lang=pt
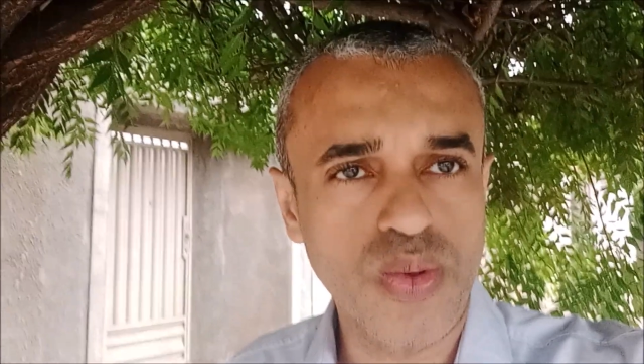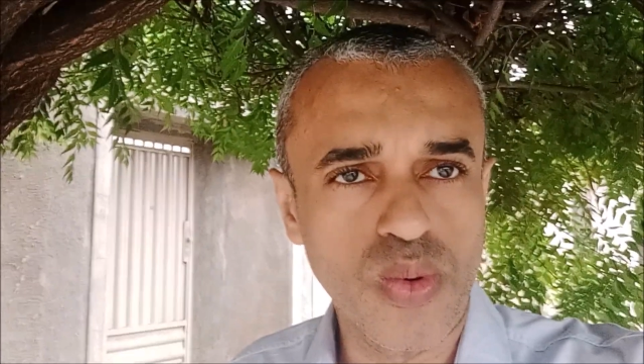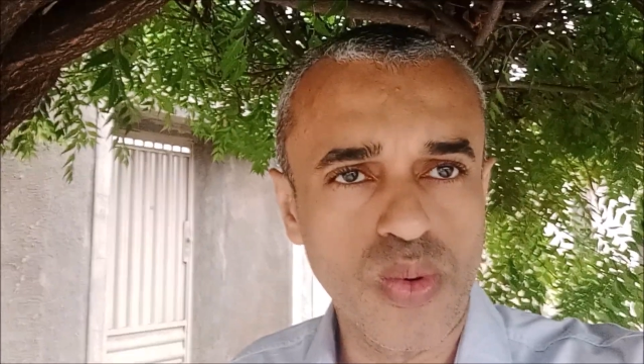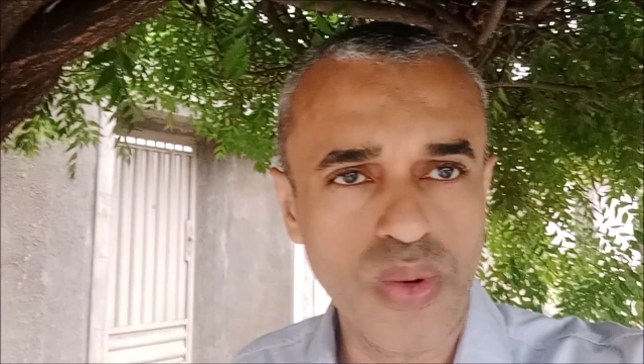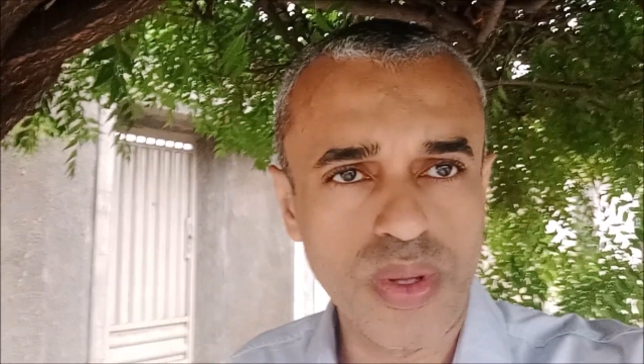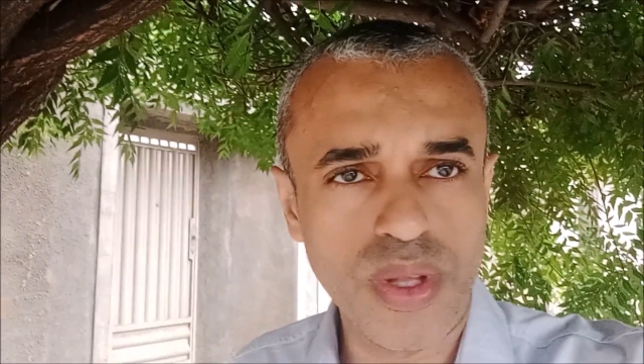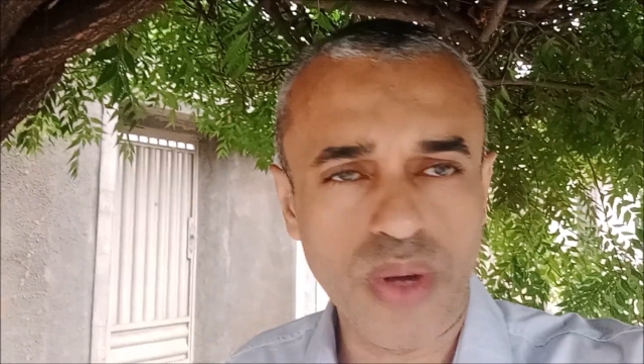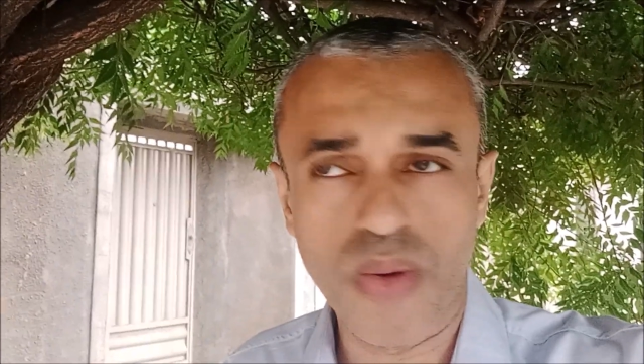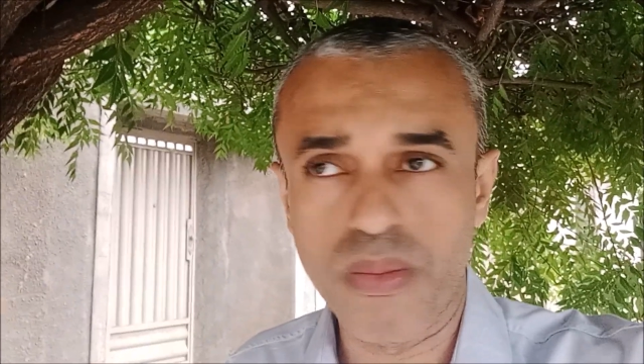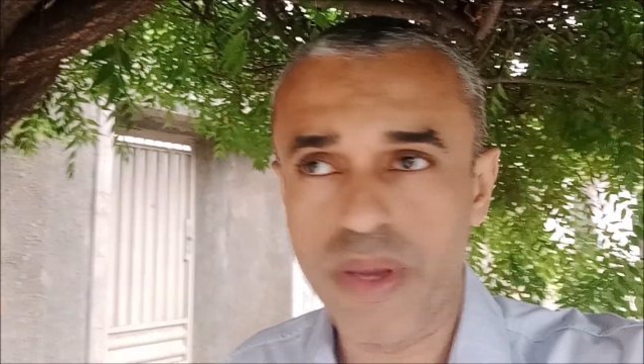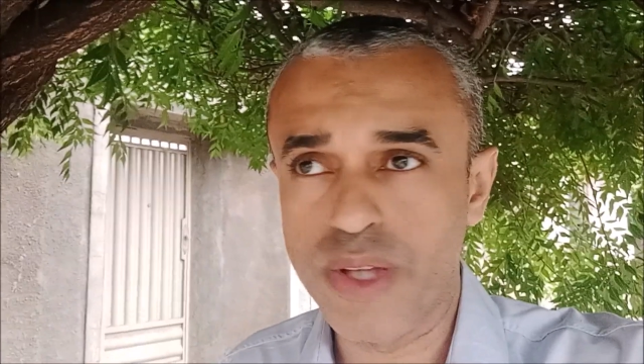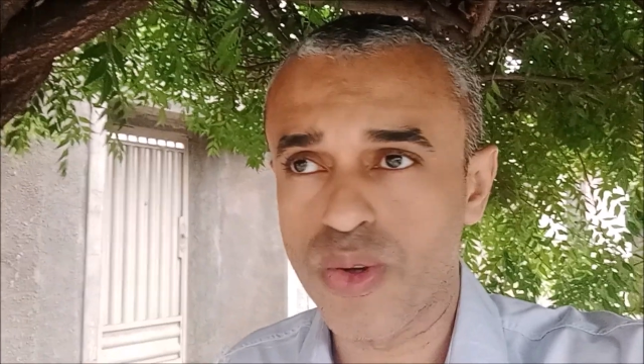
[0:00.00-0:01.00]
curta,
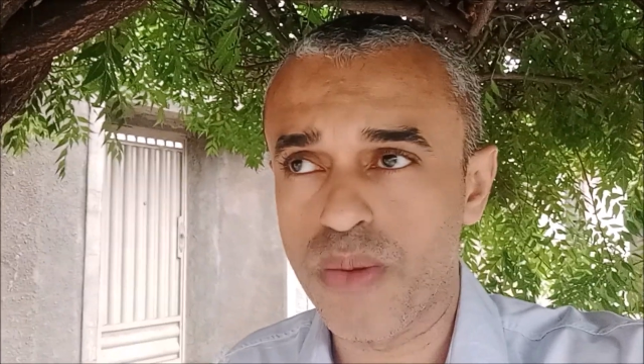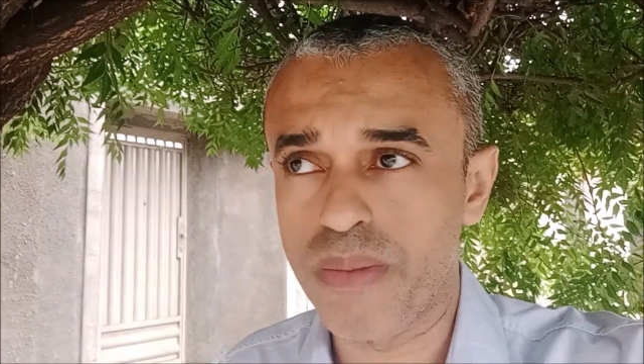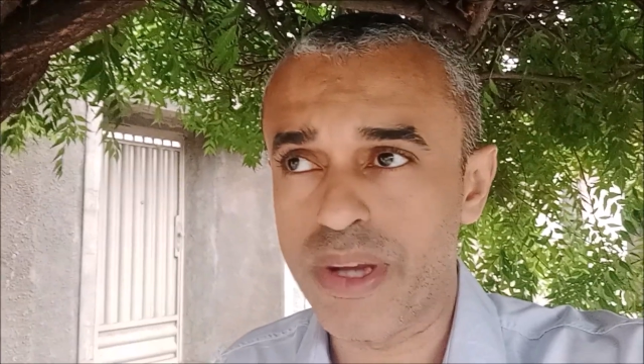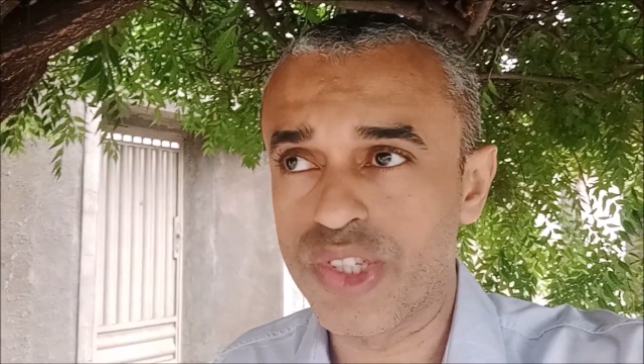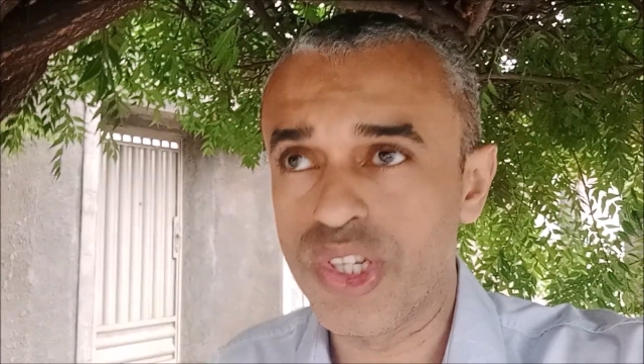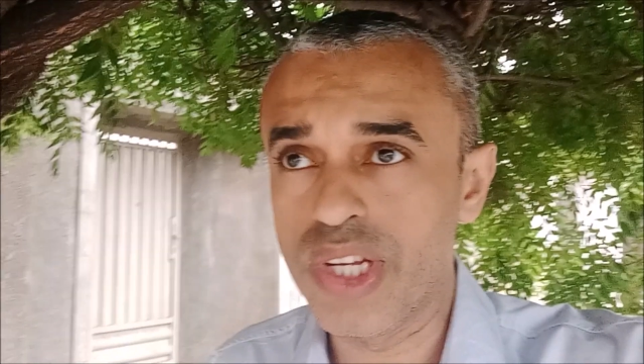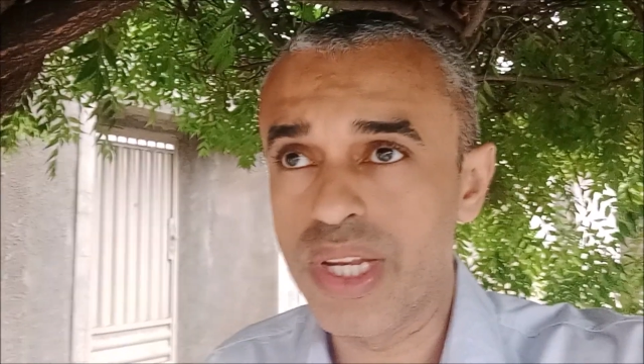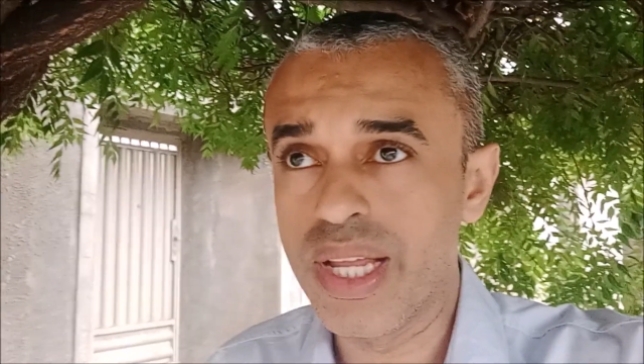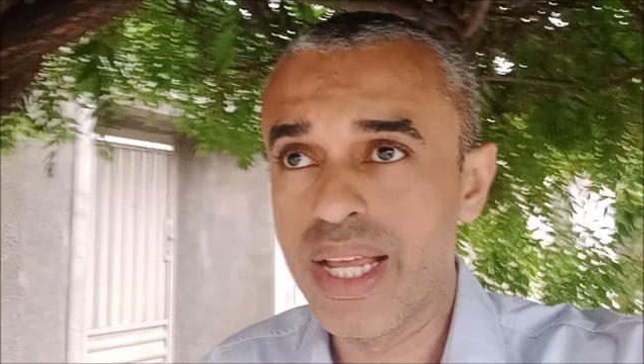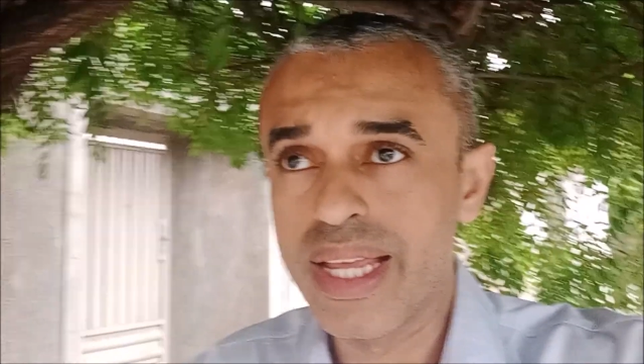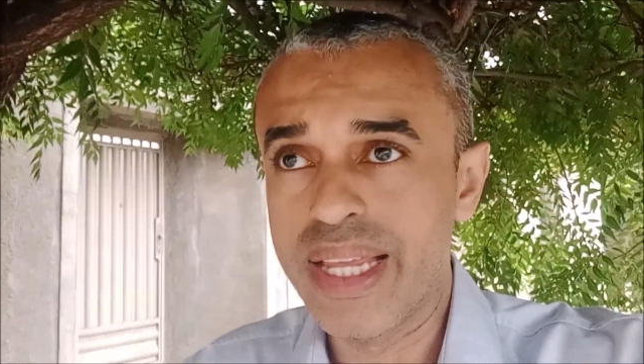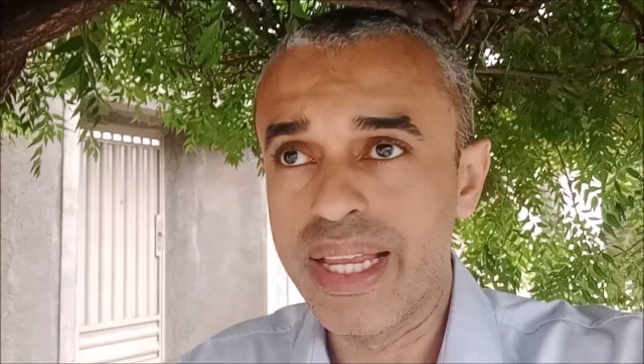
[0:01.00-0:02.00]
comente, compartilhe
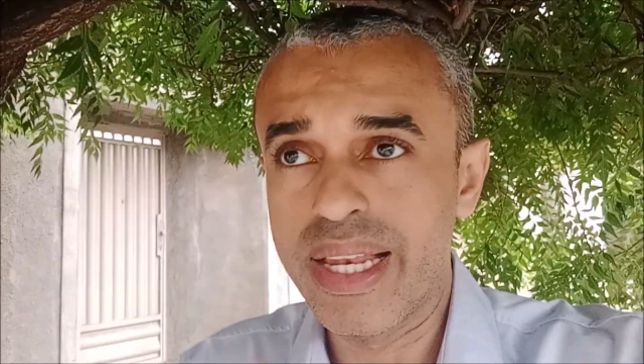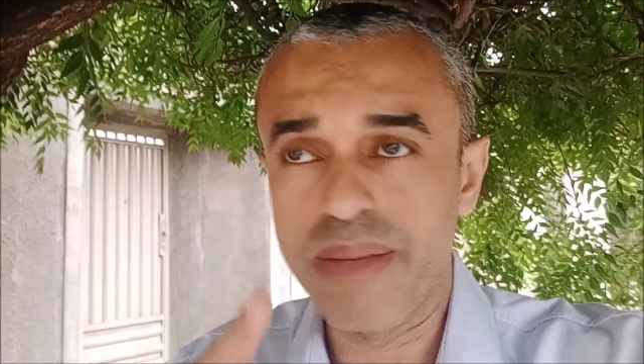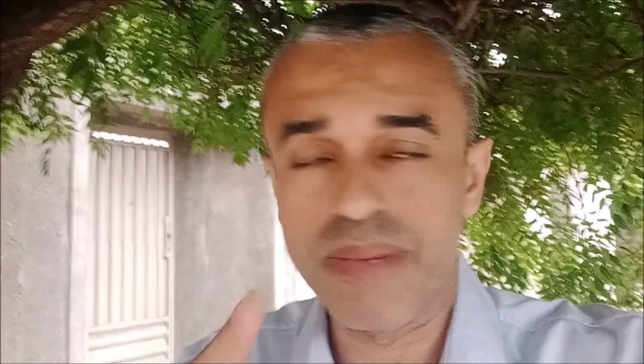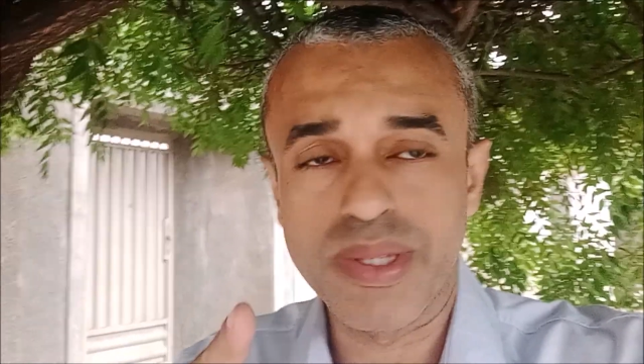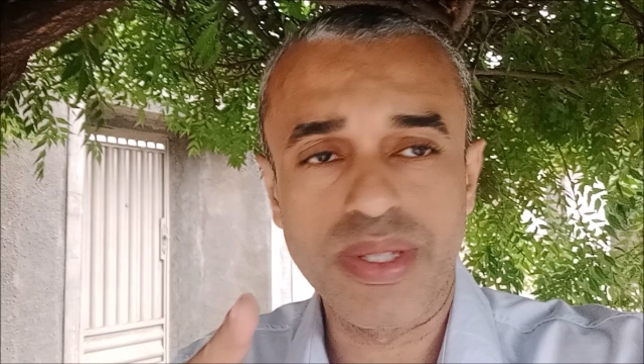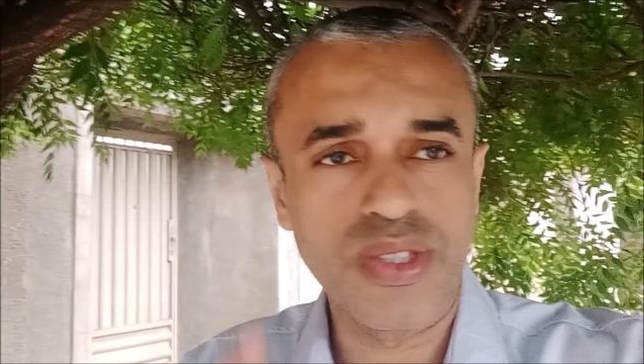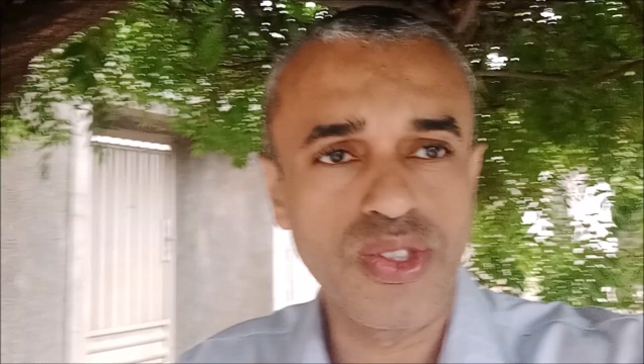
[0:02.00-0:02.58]
e lembre-se,